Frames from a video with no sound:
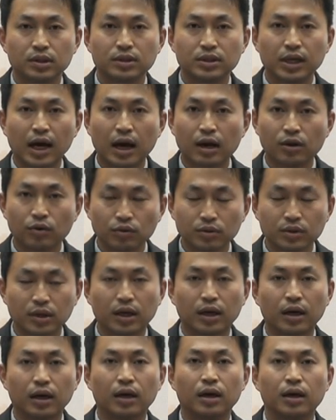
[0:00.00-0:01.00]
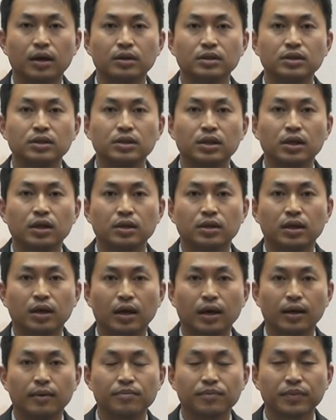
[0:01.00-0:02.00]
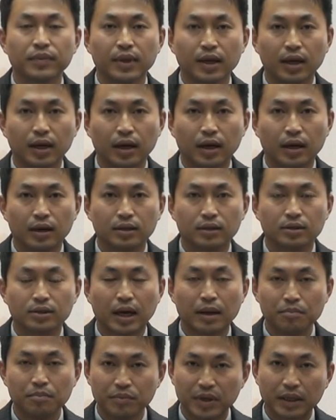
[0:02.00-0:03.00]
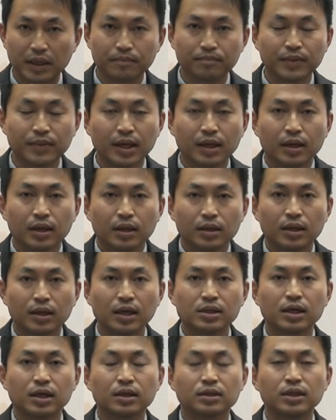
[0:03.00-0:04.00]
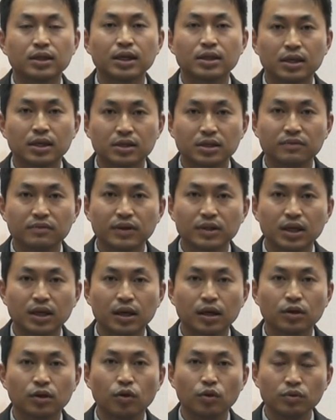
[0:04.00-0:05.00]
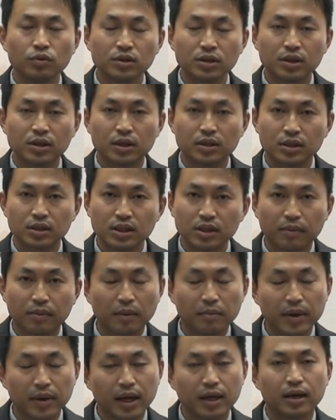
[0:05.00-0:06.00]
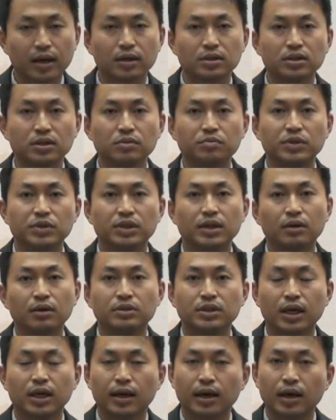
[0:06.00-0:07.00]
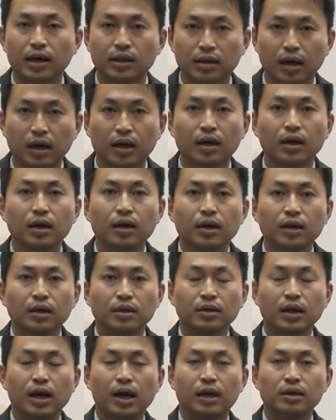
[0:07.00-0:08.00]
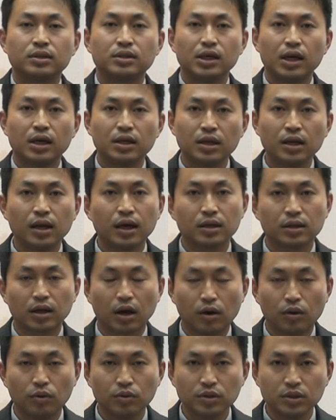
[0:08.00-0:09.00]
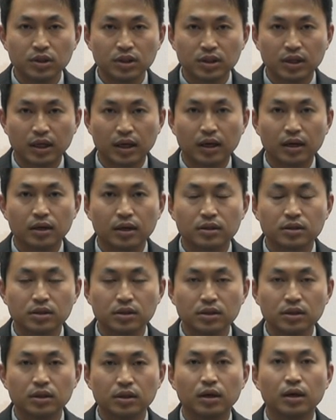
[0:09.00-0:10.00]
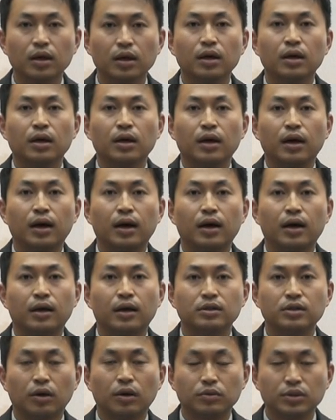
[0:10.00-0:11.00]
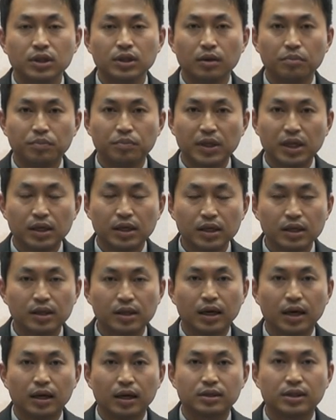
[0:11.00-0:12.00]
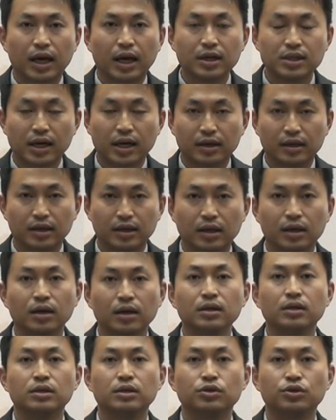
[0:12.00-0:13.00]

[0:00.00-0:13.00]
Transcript: 加工的一些的啊产品。那在在这个情况下呢，公司的基本面呢是比较健康的。那建议呢，投资者是。啊，有一个比例的财产可以